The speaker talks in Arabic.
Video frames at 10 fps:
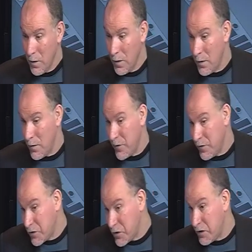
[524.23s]
آه،
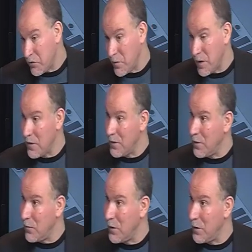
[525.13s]
ذن نشي يزمر
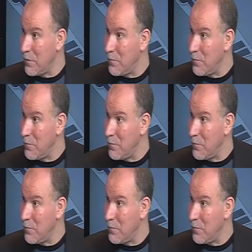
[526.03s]
ذي وين